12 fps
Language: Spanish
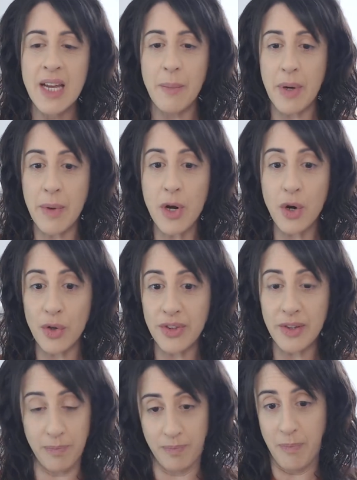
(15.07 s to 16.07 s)
Primero
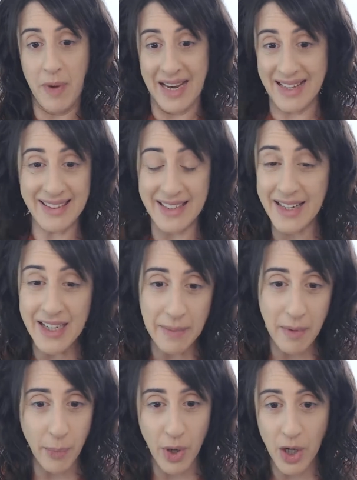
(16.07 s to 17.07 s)
me encantaría que
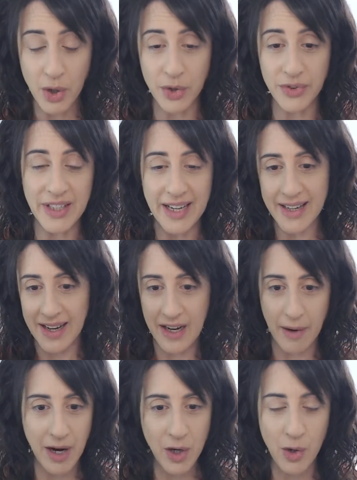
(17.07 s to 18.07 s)
me puedas contar acá
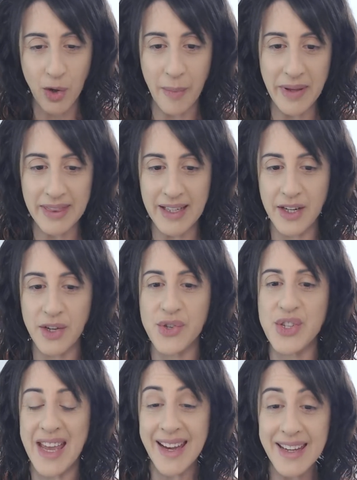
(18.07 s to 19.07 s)
abajo en comentarios
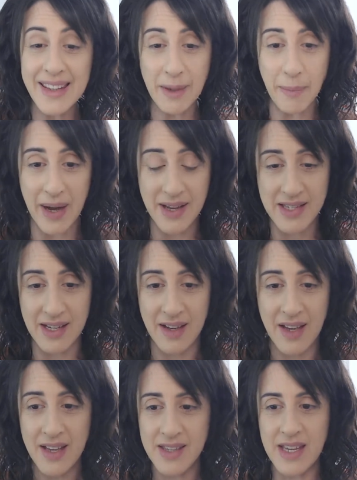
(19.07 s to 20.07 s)
si es que te pasa,
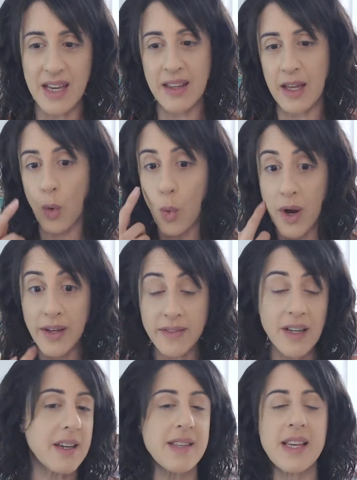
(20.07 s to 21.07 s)
si que te
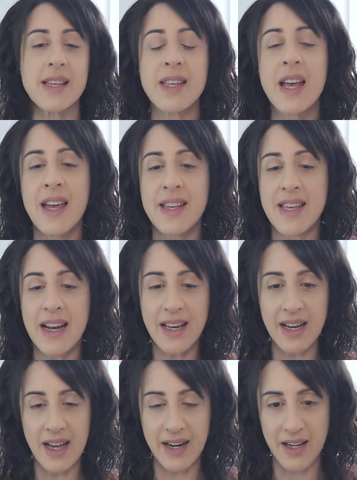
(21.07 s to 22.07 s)
cuesta quizás salir
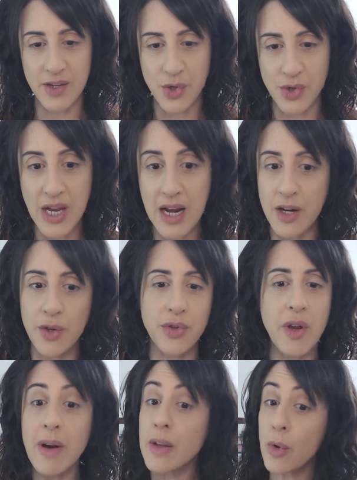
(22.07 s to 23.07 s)
en las redes sociales. No
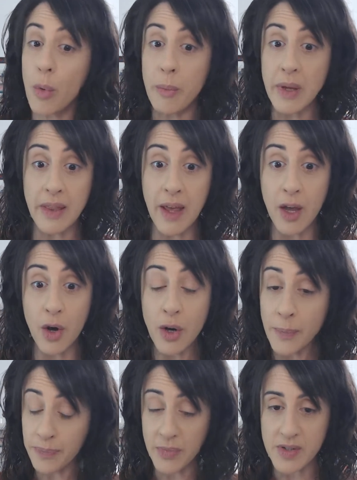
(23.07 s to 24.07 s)
estoy hablando de un
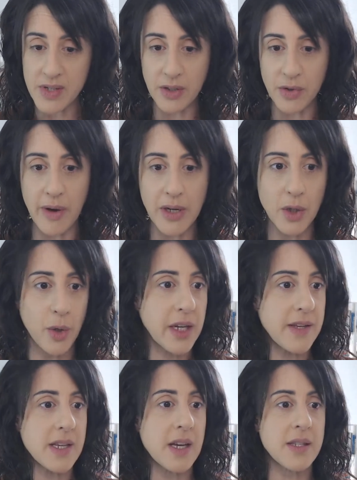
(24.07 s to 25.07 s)
video si estoy hablando
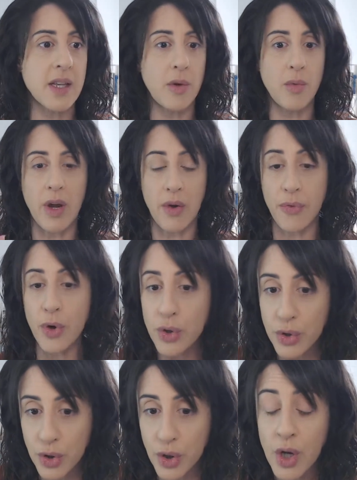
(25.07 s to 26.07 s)
quizás en una
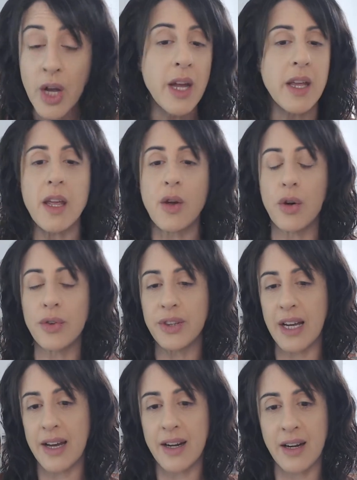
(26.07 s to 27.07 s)
foto y
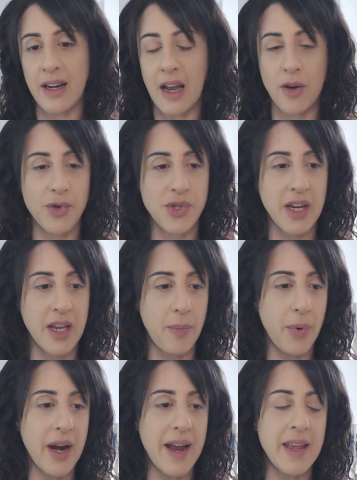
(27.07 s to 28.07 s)
contar las cosas que
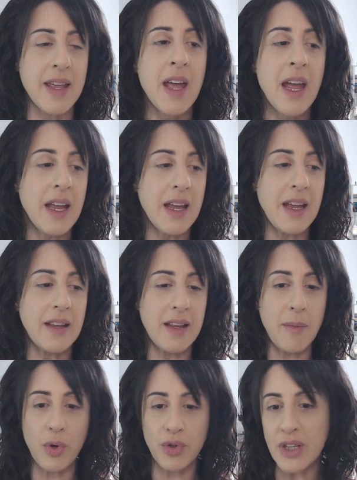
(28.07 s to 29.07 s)
por ahí eh, te
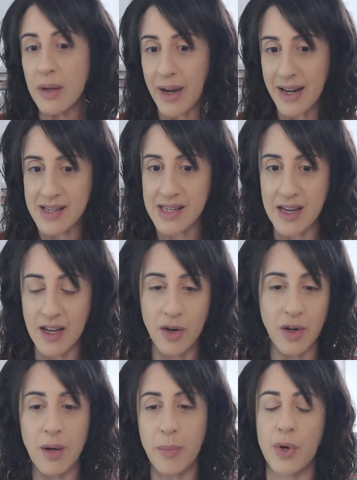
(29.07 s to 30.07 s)
motivan a seguir
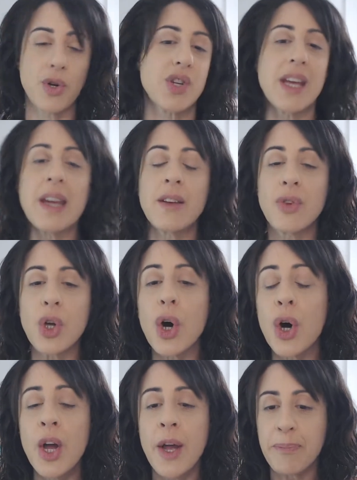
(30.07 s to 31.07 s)
con el
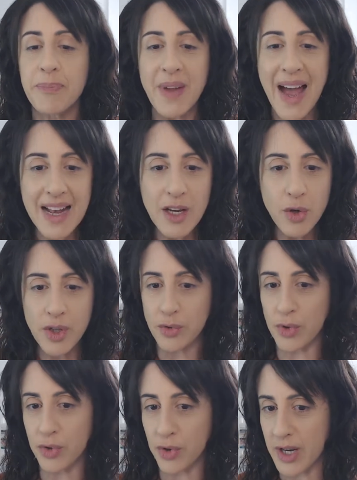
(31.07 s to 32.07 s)
proyecto, algo de tu
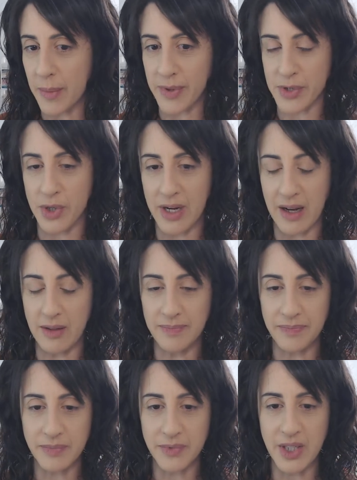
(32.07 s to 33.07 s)
historia personal,
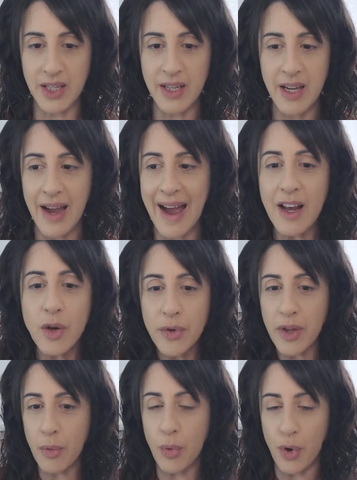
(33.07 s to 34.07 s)
¿sí? Algo
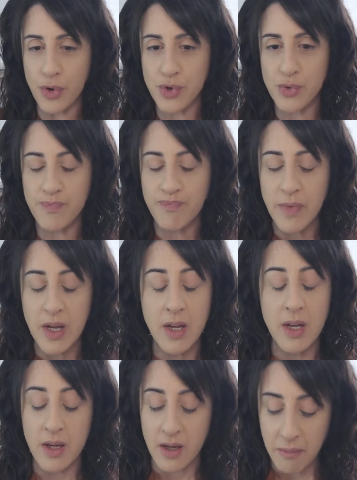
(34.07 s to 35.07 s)
de vos.
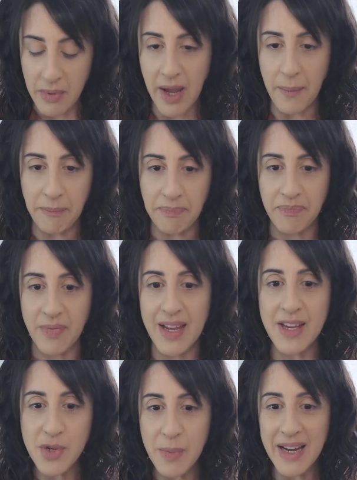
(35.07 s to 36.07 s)
Bien,
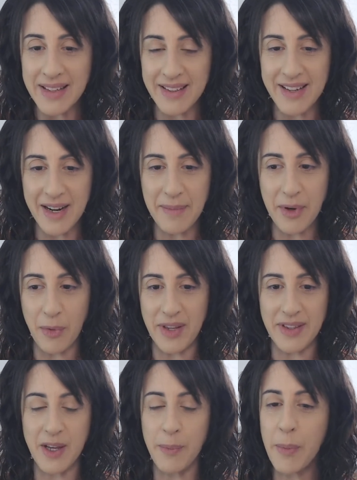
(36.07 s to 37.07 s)
eso me encantaría que me
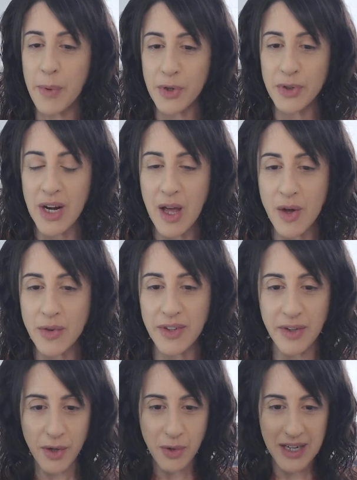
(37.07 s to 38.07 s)
cuentes. Después, por otro lado, te
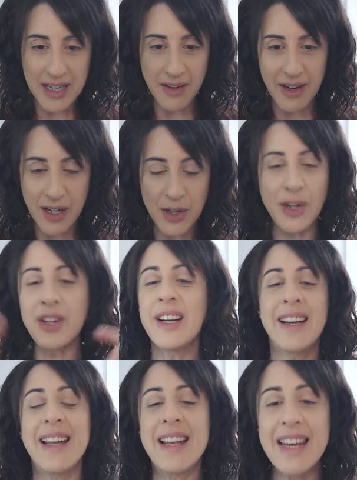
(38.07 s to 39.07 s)
dejo acá abajo
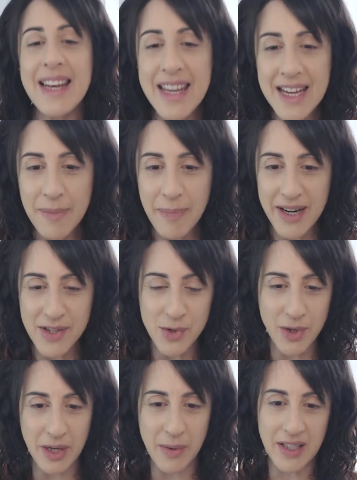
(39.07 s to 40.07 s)
el link para
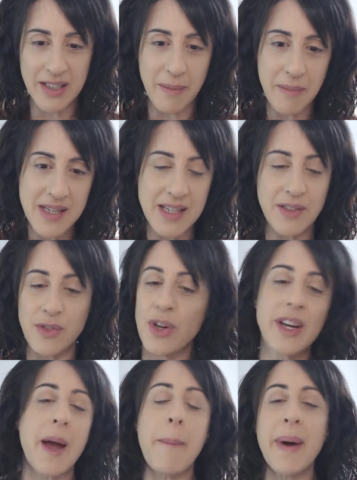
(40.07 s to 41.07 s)
suscribirte a mis
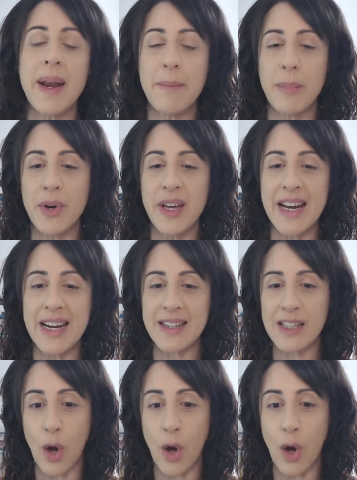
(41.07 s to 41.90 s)
historias para empoderarte.